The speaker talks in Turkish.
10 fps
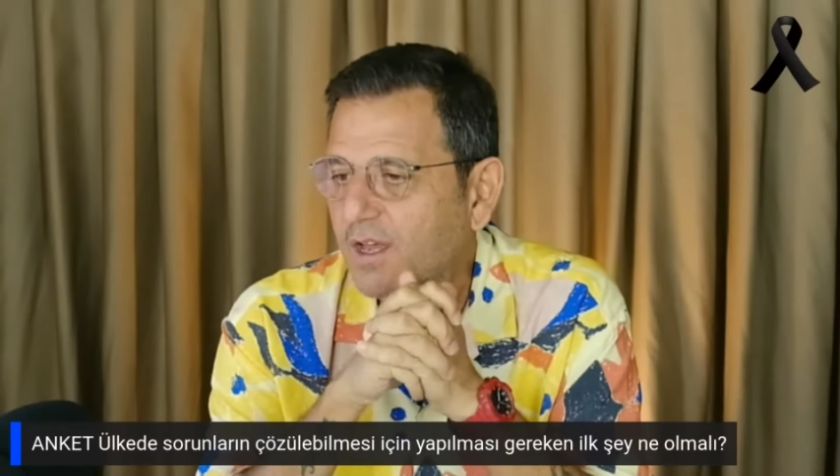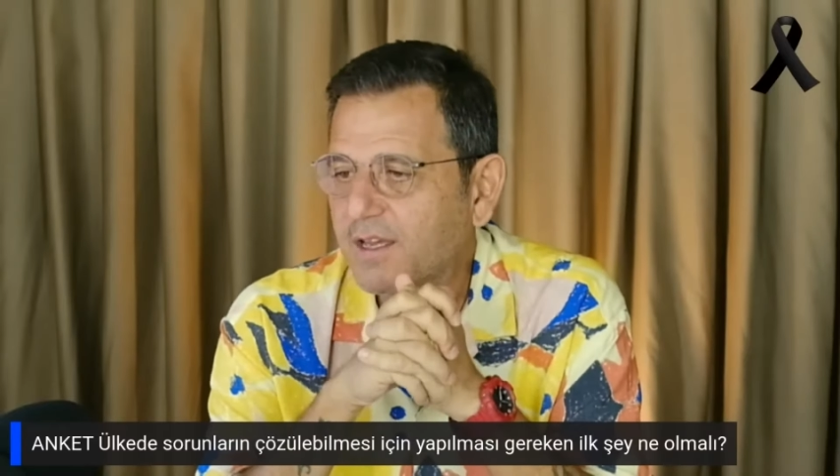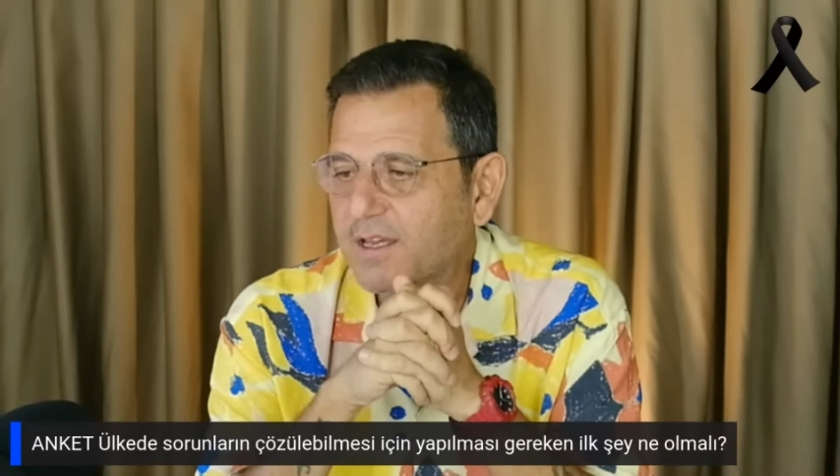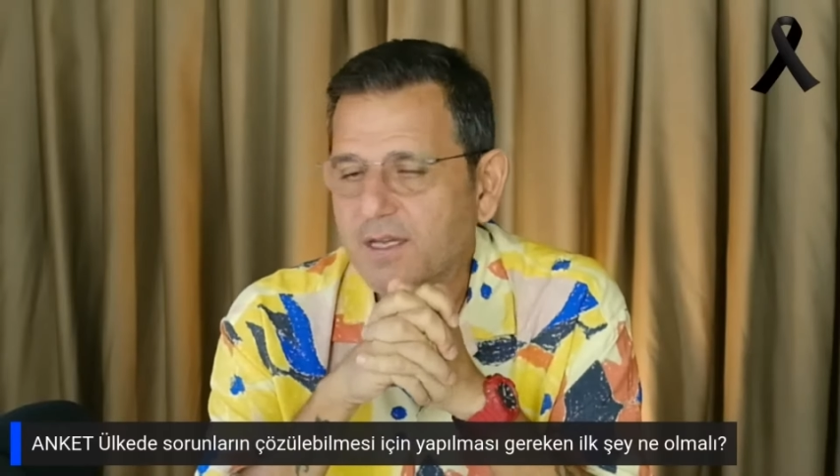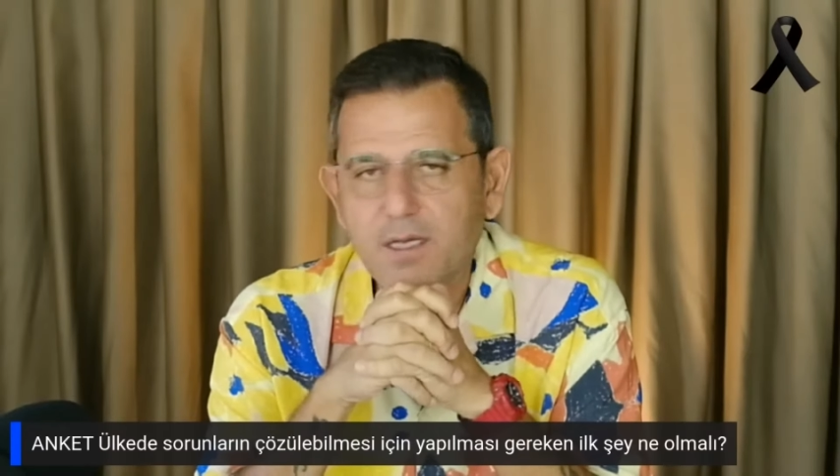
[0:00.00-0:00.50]

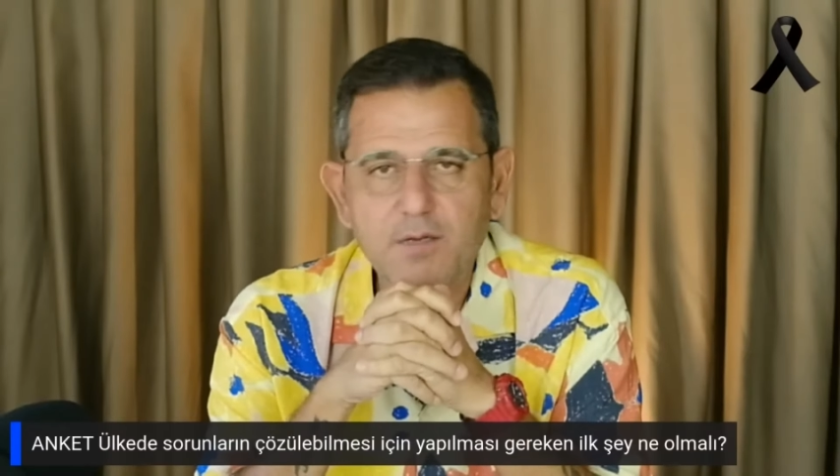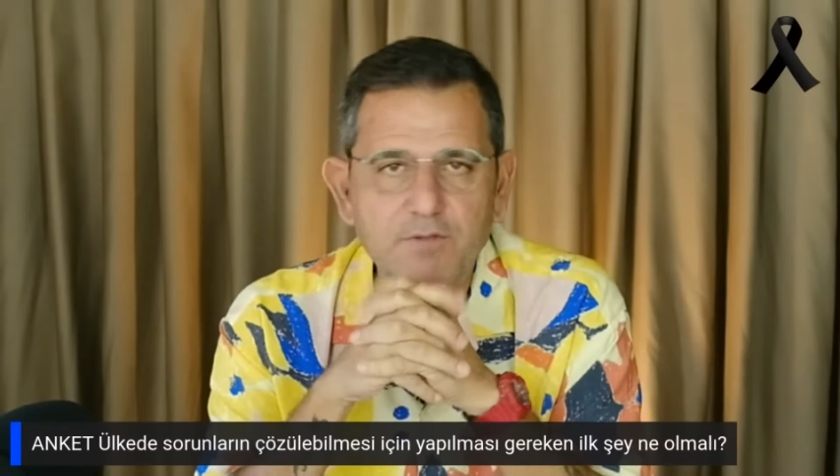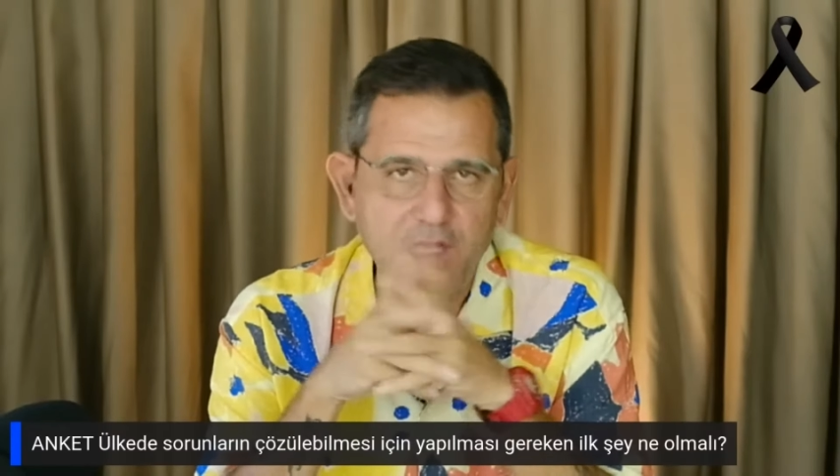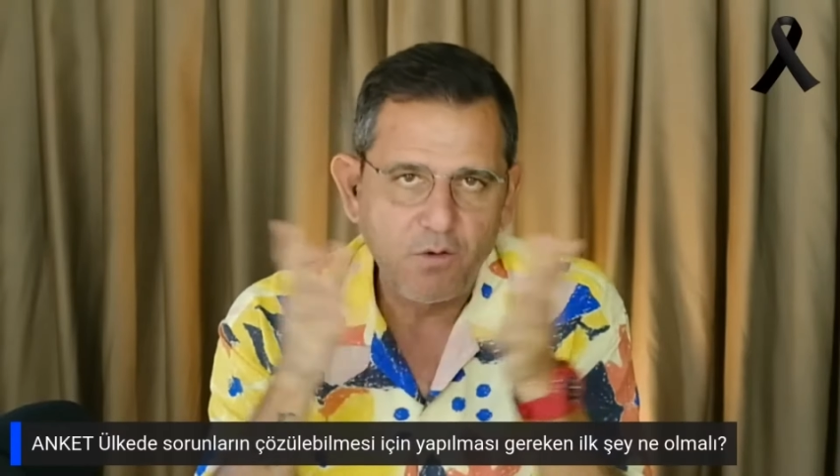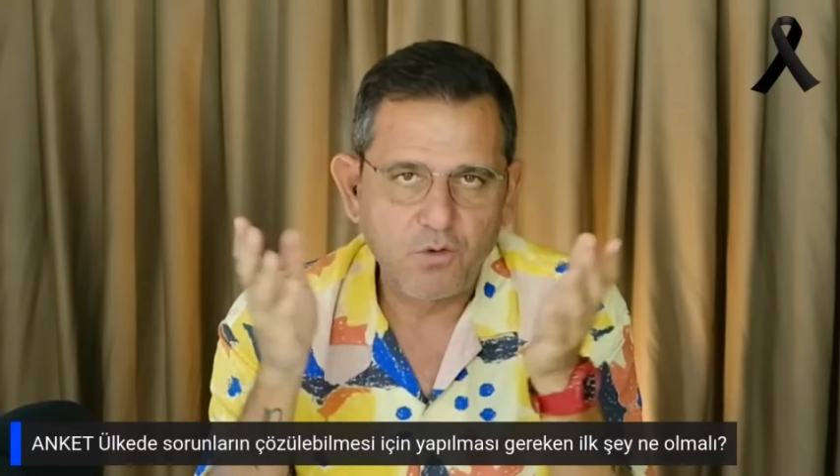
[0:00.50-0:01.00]
Ee,
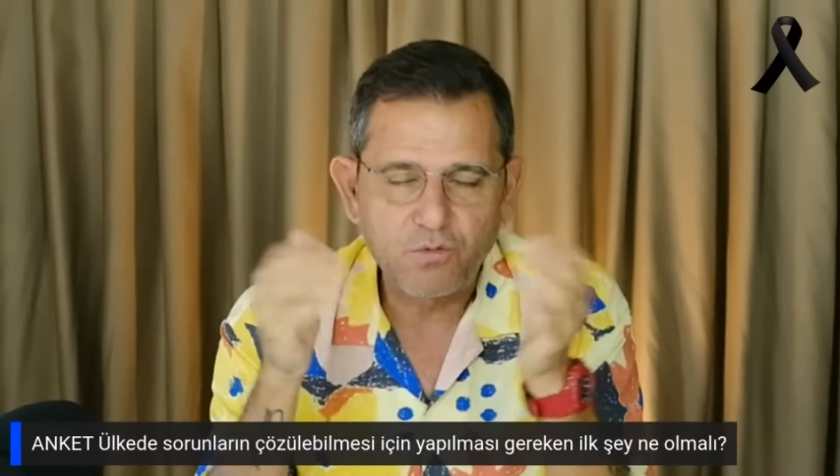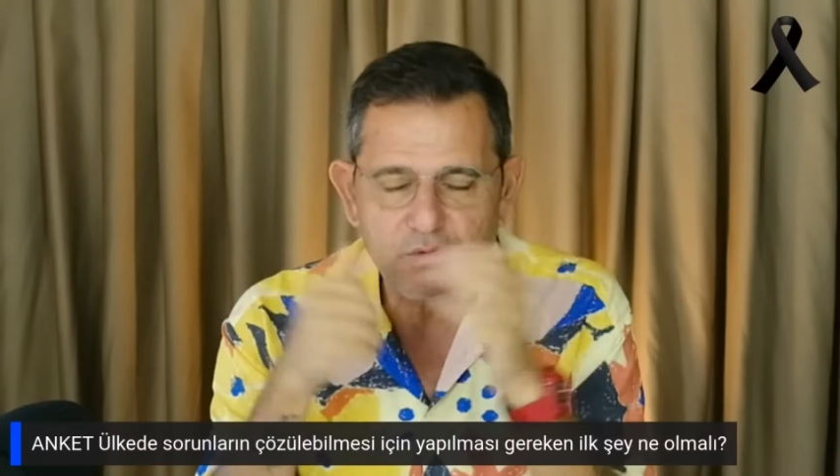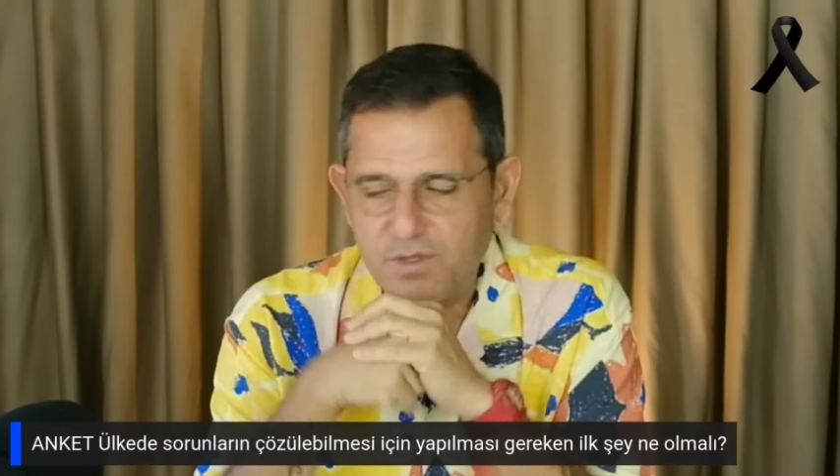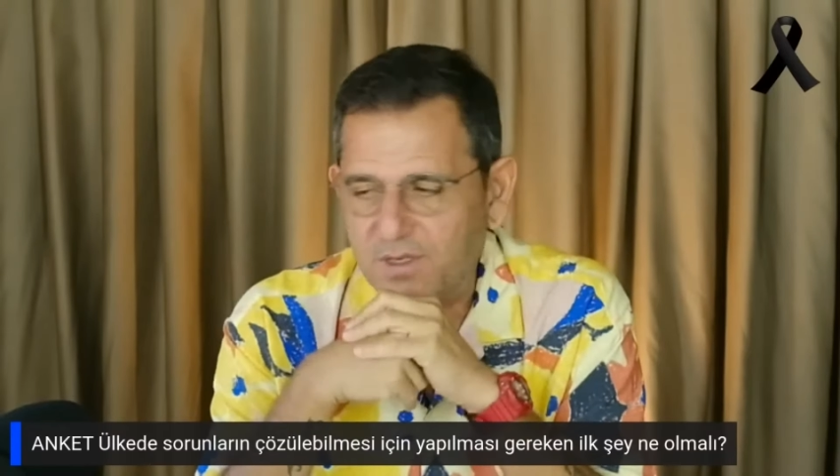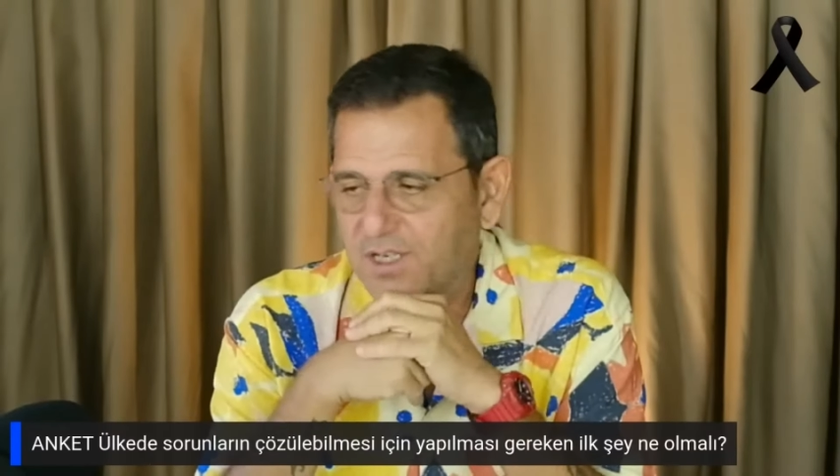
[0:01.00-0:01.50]
ve
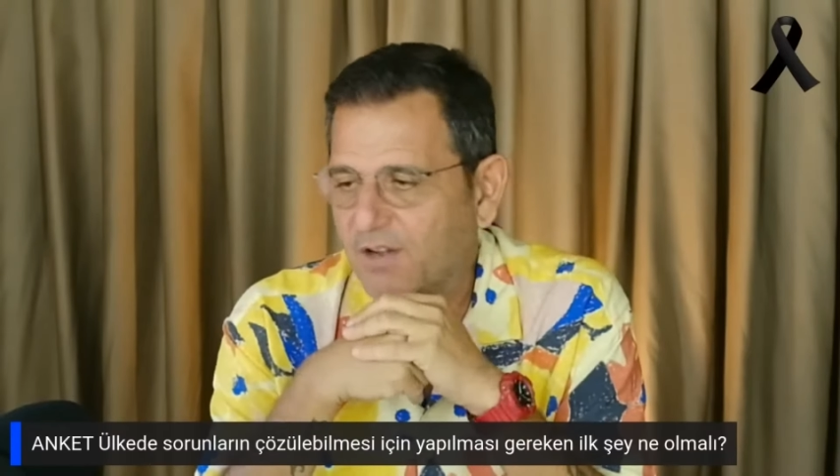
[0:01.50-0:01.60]
onun e,